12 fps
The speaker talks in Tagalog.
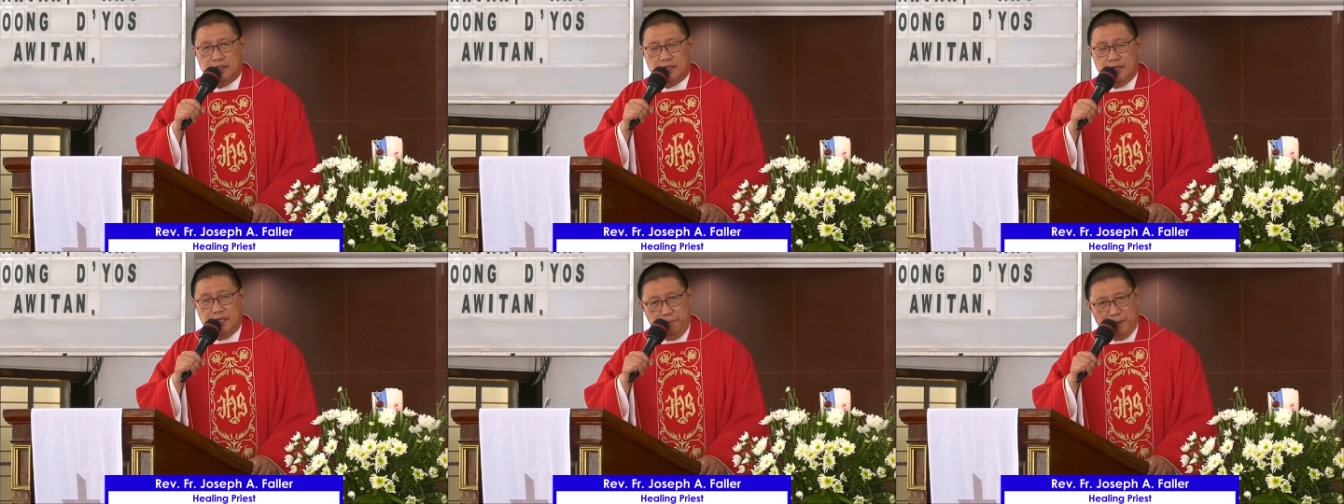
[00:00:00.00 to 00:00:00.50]

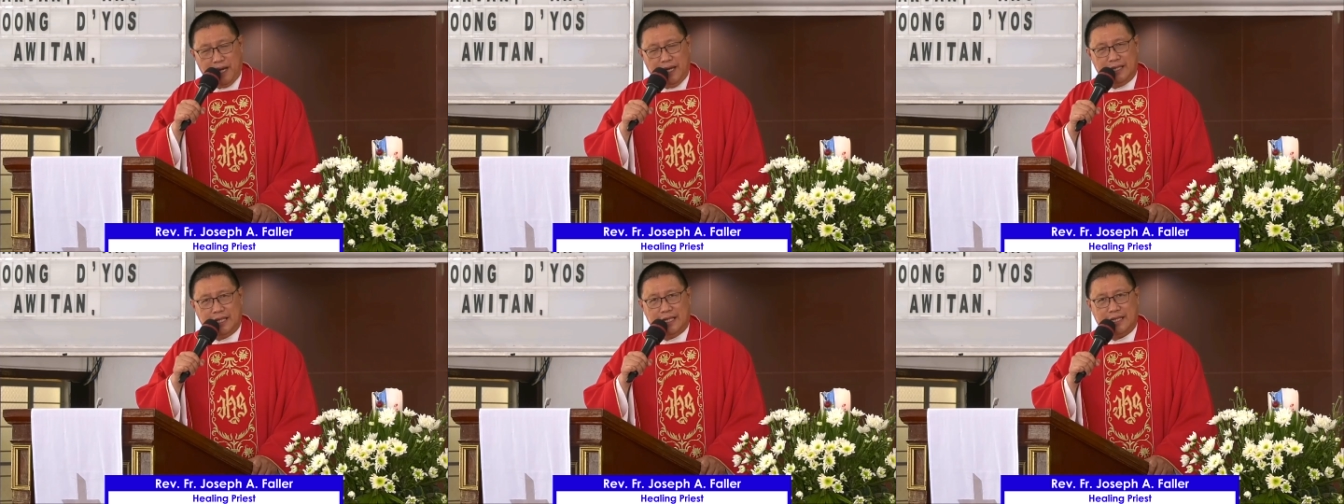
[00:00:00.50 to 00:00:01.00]
hindi pa nga
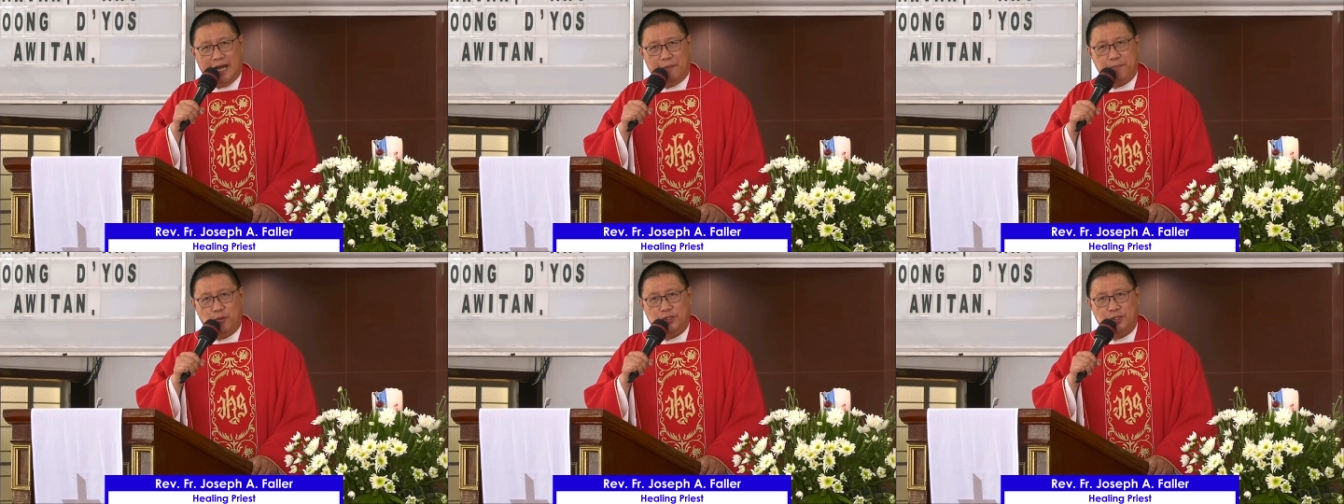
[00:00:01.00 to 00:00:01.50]

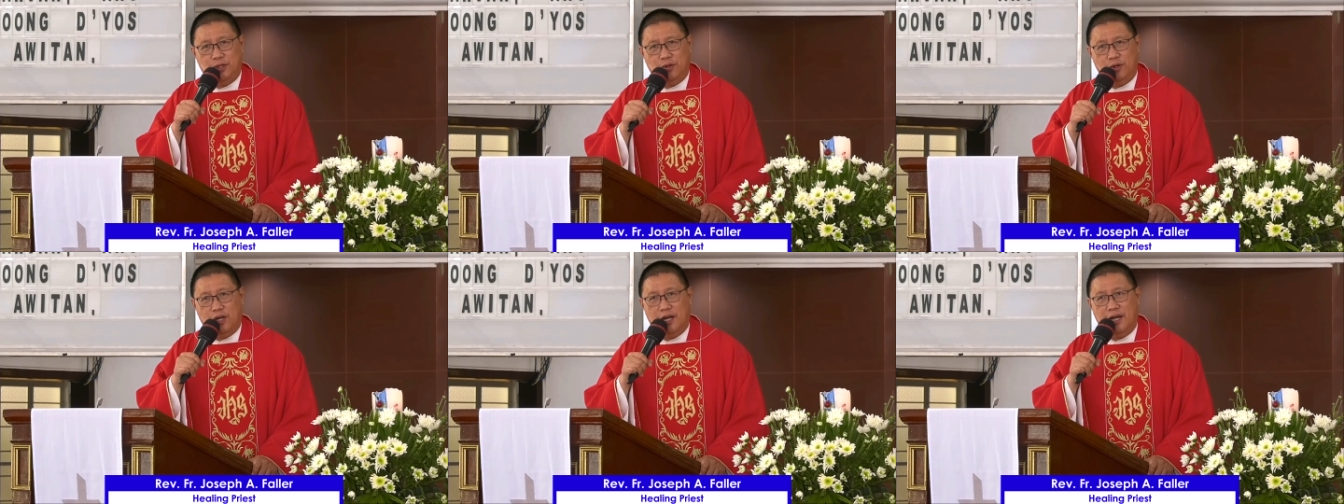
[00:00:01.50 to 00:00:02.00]
natatapos
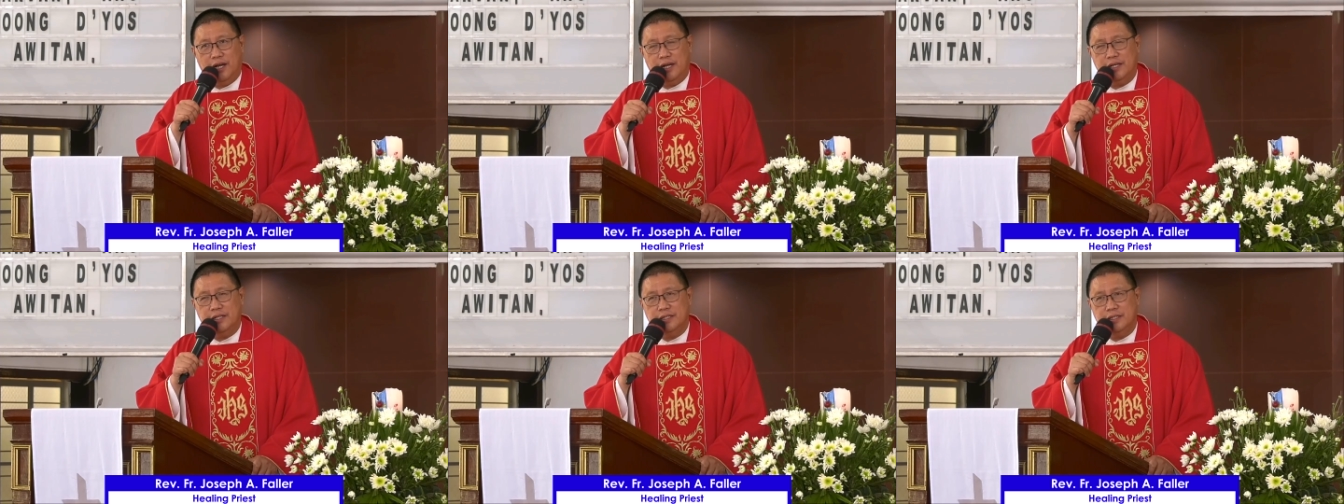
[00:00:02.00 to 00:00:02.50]
yung uh, ah,
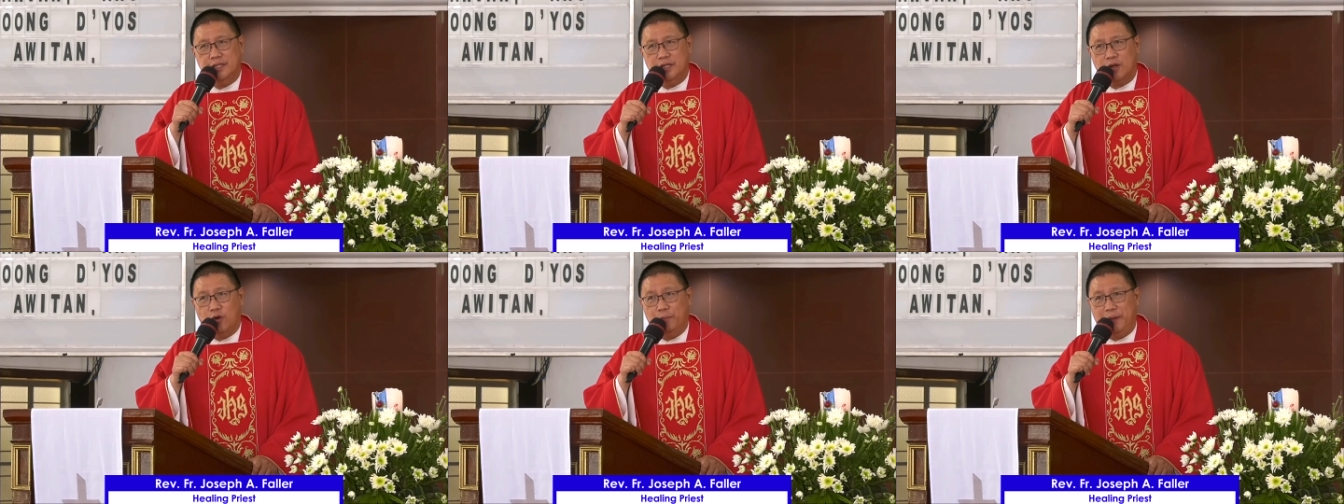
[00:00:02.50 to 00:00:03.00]

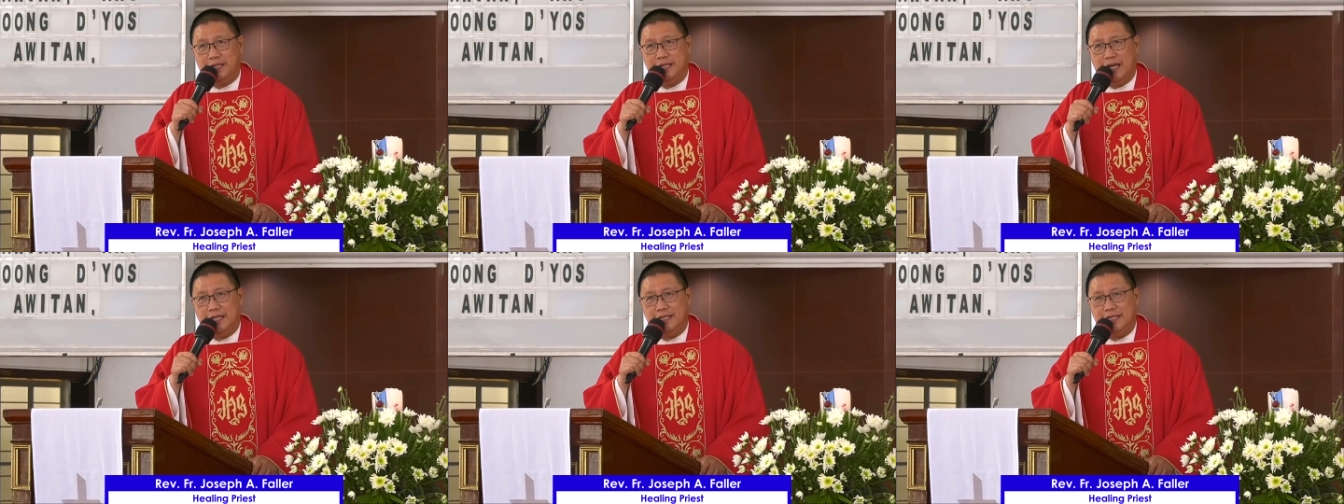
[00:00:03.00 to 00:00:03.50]

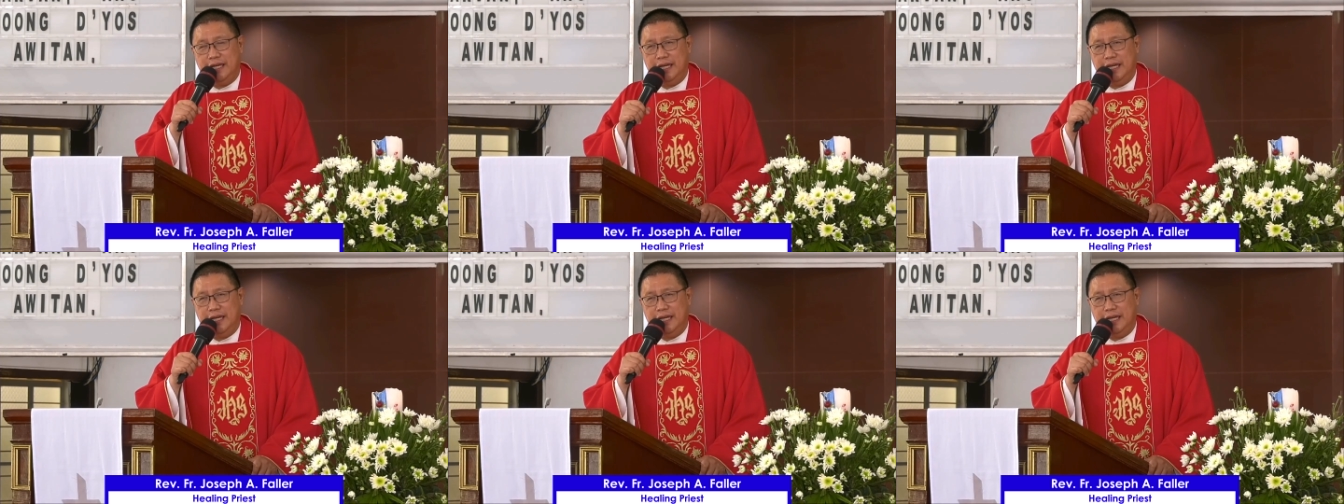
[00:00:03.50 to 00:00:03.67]
COVID-19